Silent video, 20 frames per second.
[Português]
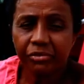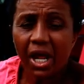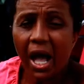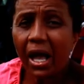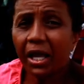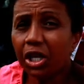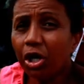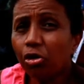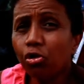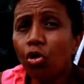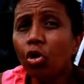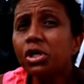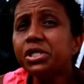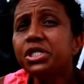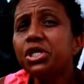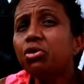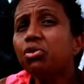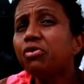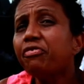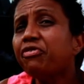Aqui eu não
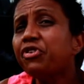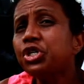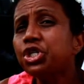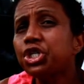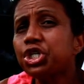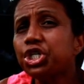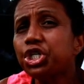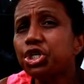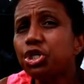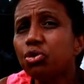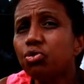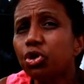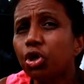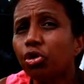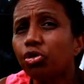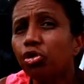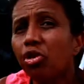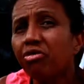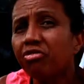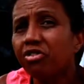consigo fingir o que
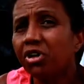eu tô